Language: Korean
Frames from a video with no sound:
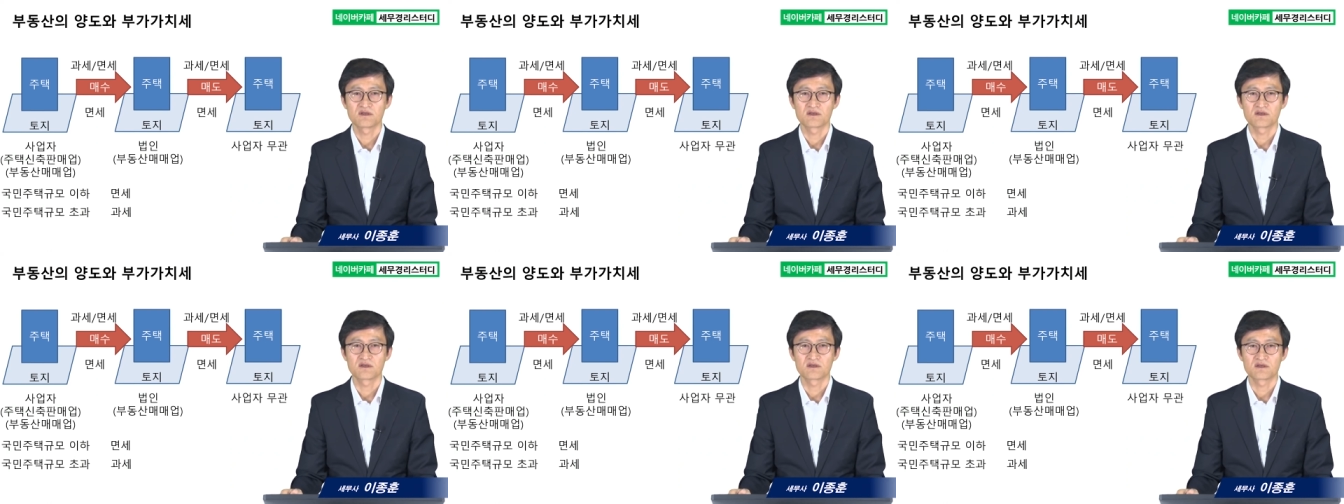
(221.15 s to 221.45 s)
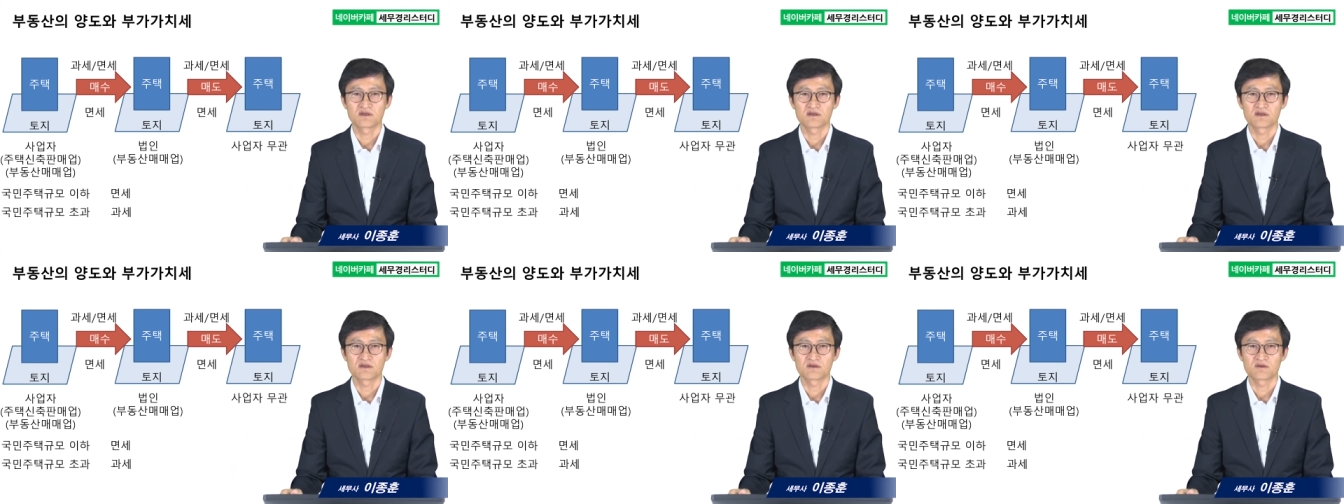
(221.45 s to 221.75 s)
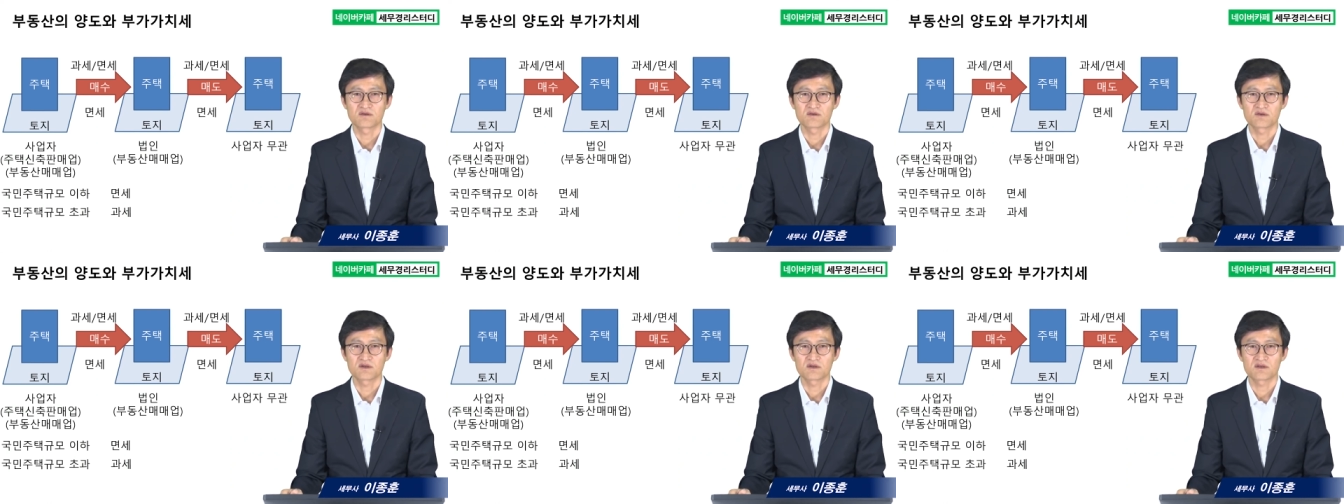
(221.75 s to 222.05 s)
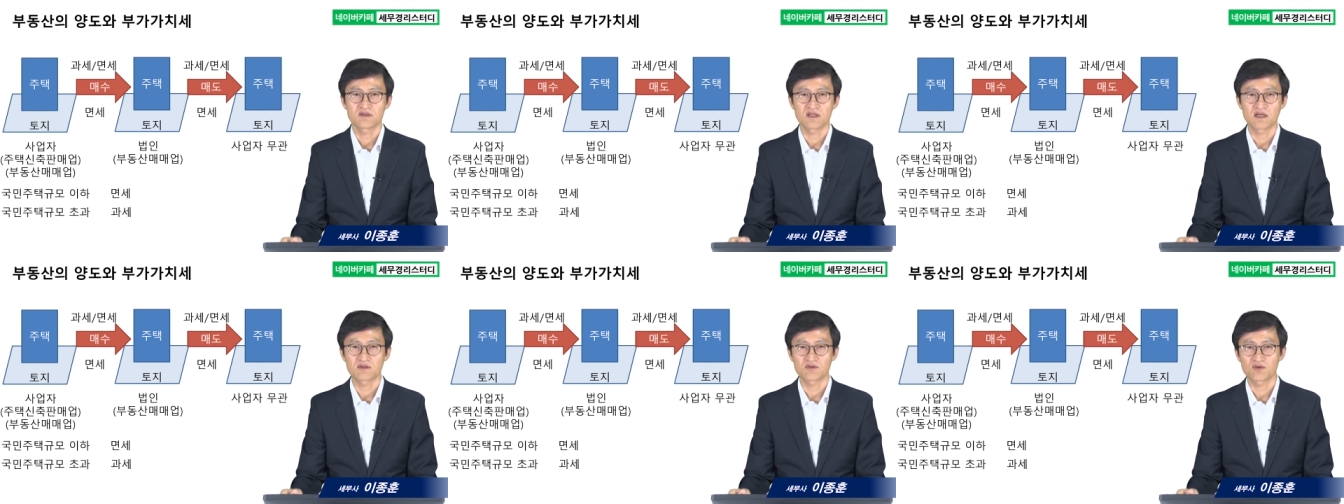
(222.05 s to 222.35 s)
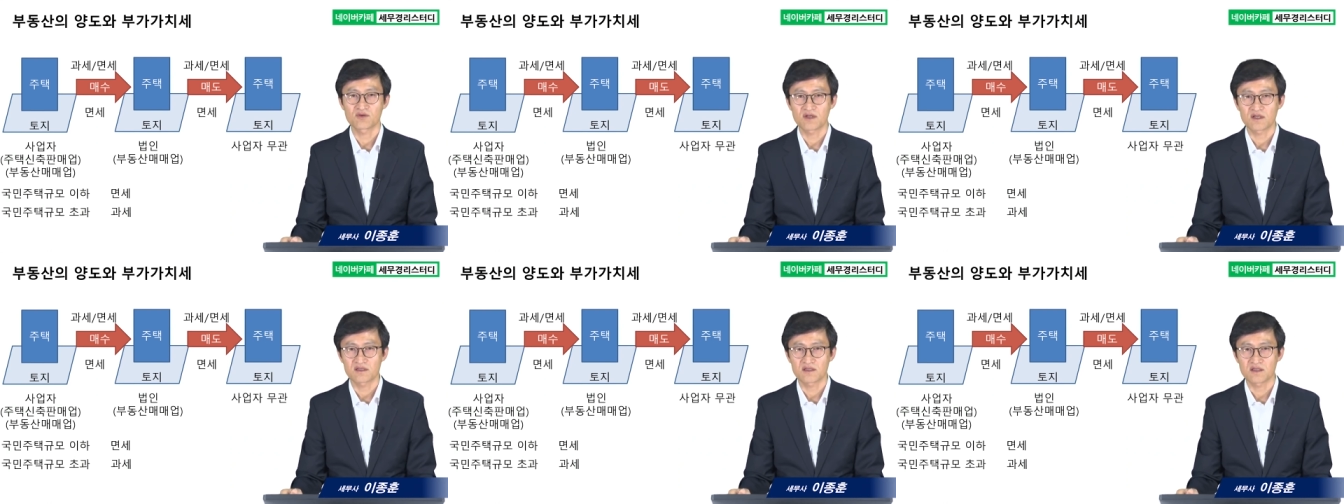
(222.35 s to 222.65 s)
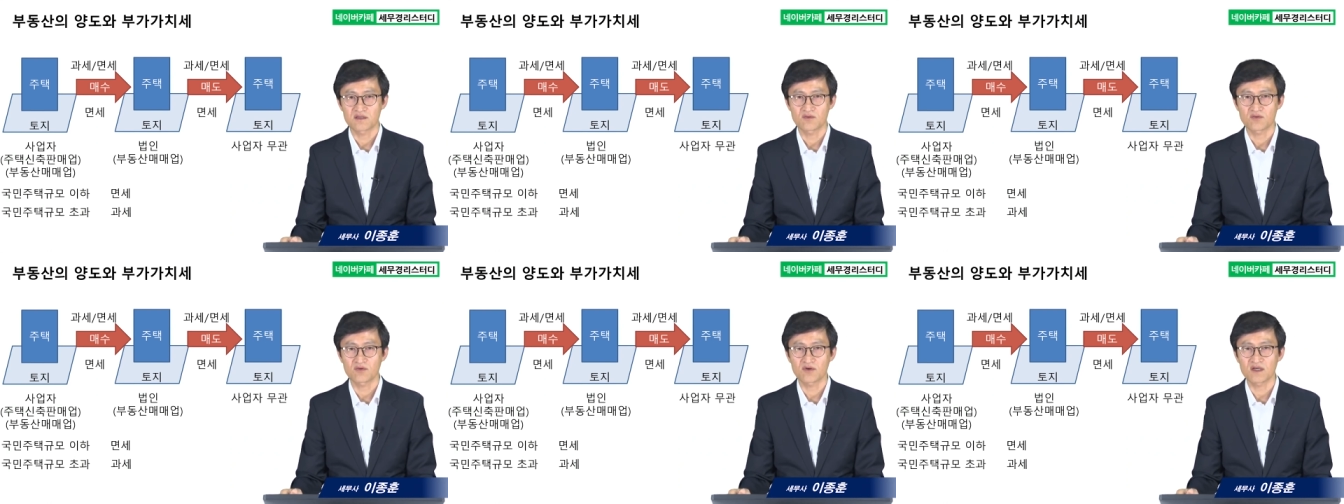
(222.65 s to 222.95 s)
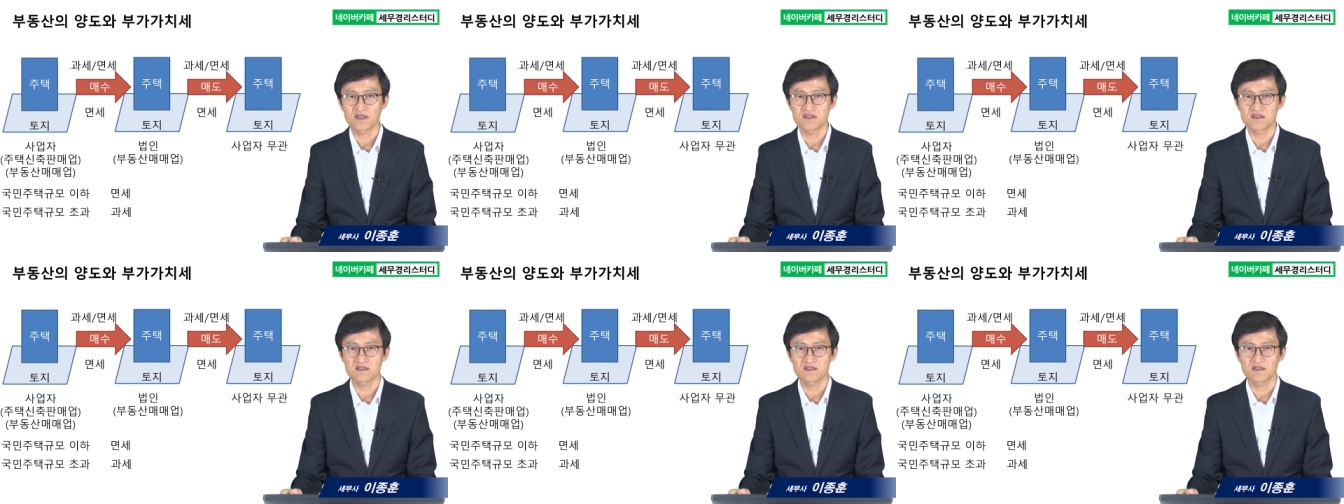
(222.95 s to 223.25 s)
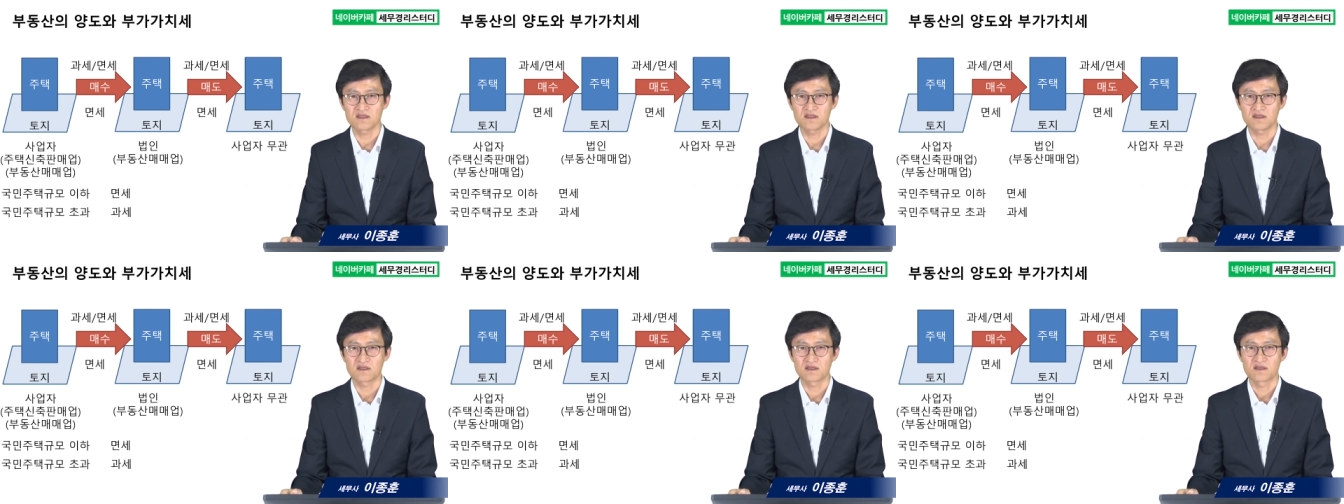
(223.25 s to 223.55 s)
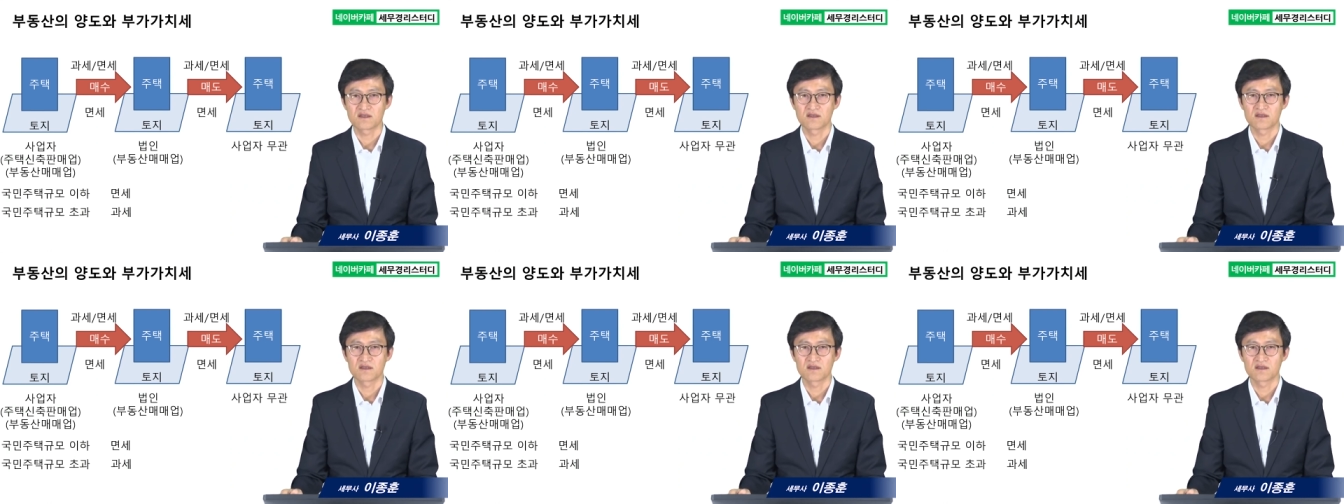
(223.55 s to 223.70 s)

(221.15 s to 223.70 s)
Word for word: 어, 양도를 할 때 똑같이